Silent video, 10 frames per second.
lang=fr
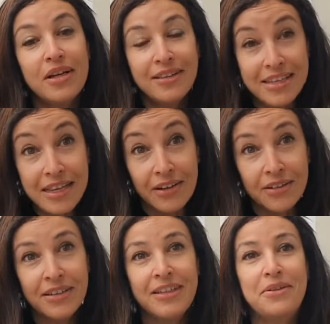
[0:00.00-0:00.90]
des
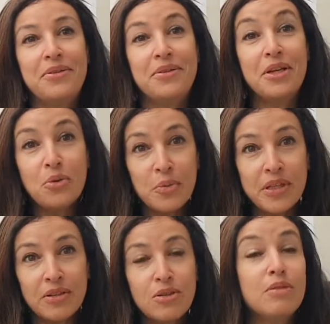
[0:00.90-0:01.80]
talents, des
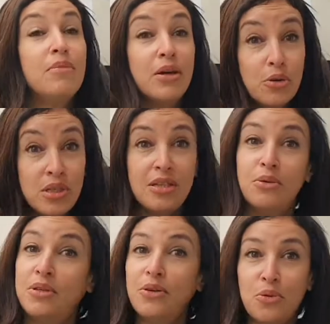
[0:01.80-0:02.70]
compétences, mais aussi
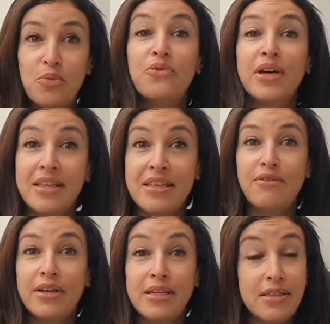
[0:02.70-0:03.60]
de dire qu'on peut faire des
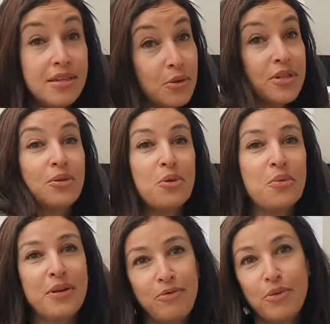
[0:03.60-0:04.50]
affaires ici et que les
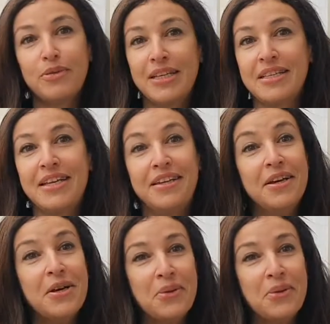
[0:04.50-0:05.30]
entreprises peuvent s'installer.